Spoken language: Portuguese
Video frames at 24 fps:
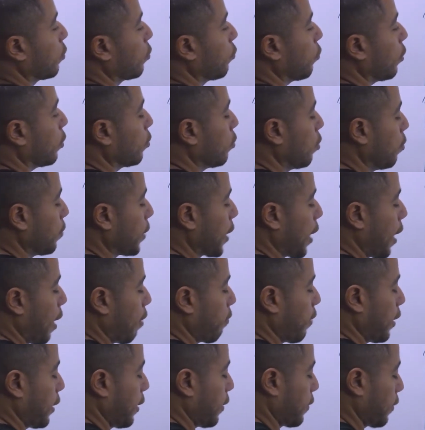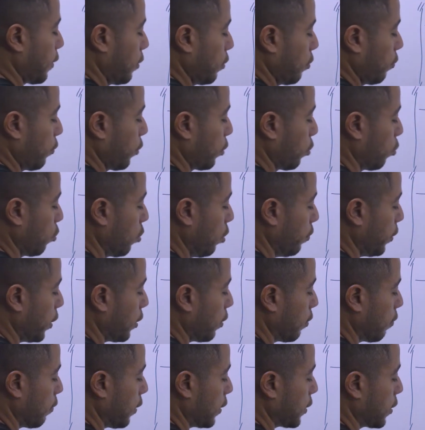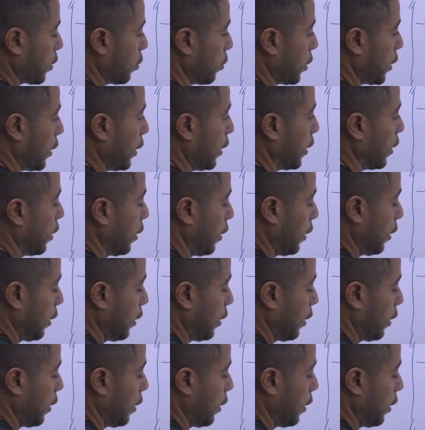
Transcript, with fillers: do volume. A variação do volume vai ser o quê?